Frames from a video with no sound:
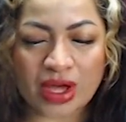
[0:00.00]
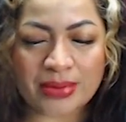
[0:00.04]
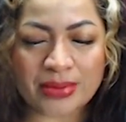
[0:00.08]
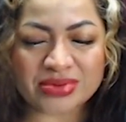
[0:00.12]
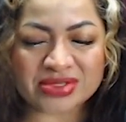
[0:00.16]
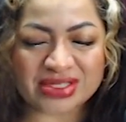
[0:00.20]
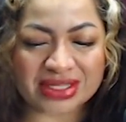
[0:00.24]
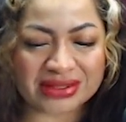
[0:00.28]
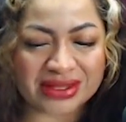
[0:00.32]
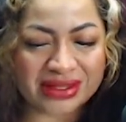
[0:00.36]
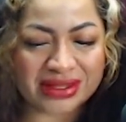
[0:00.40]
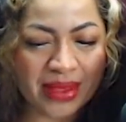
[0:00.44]

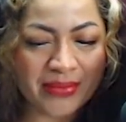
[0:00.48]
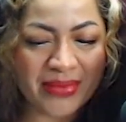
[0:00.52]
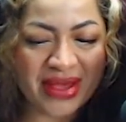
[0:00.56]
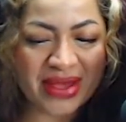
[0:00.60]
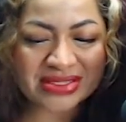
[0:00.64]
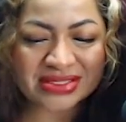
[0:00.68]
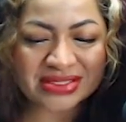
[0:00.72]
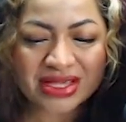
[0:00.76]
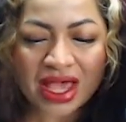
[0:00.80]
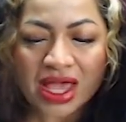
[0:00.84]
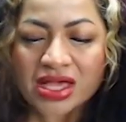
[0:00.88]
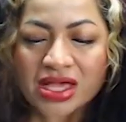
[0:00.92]
de Te Da
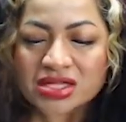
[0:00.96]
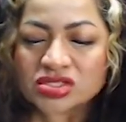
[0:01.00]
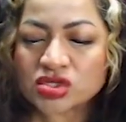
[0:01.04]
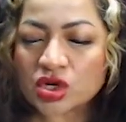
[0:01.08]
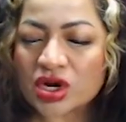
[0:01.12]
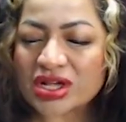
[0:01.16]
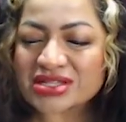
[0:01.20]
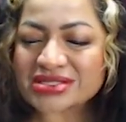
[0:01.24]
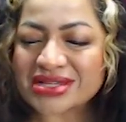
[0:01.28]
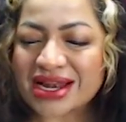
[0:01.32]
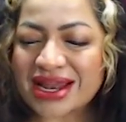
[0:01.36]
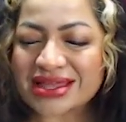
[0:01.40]
Son
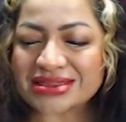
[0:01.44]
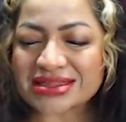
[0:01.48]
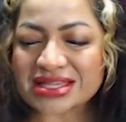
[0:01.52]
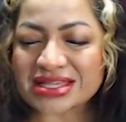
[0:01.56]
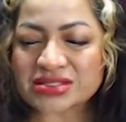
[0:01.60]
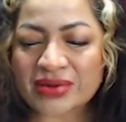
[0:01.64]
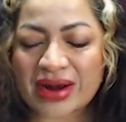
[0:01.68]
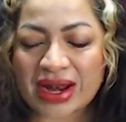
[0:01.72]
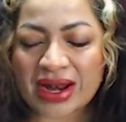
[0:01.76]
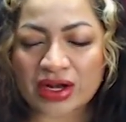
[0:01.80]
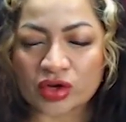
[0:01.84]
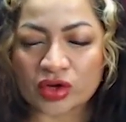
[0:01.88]
excelentes
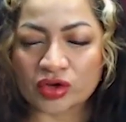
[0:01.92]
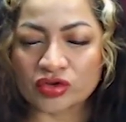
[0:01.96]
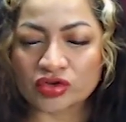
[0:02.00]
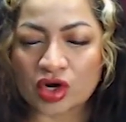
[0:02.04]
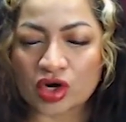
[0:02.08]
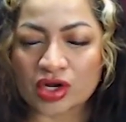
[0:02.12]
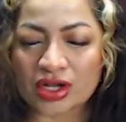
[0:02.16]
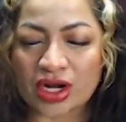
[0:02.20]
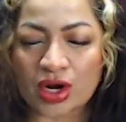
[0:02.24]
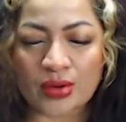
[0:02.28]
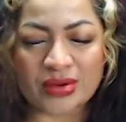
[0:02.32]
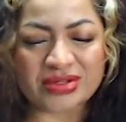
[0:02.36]
para el control
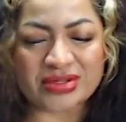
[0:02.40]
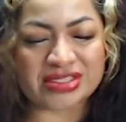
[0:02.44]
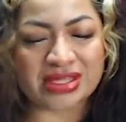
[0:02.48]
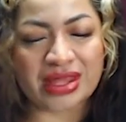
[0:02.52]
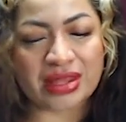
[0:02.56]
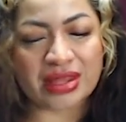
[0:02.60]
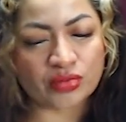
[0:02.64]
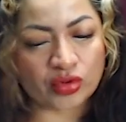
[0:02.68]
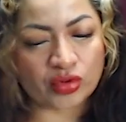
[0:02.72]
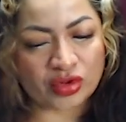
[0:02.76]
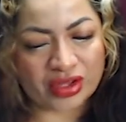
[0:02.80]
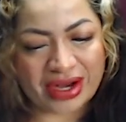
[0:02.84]
de la obesidad
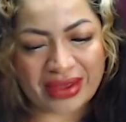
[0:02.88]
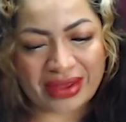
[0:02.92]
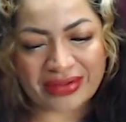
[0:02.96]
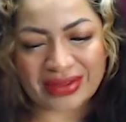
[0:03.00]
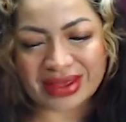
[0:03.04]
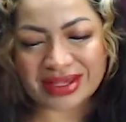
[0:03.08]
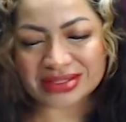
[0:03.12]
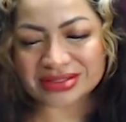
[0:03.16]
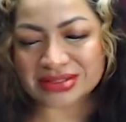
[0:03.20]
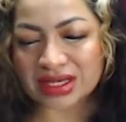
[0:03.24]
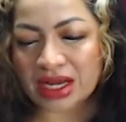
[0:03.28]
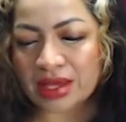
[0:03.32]
moderada y
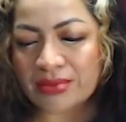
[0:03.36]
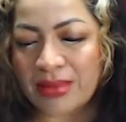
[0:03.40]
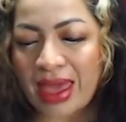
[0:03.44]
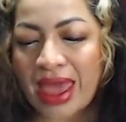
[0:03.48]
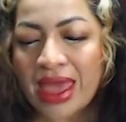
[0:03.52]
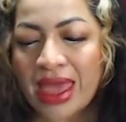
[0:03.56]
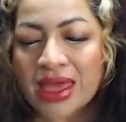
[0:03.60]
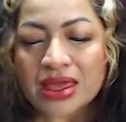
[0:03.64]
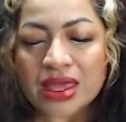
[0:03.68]
extrema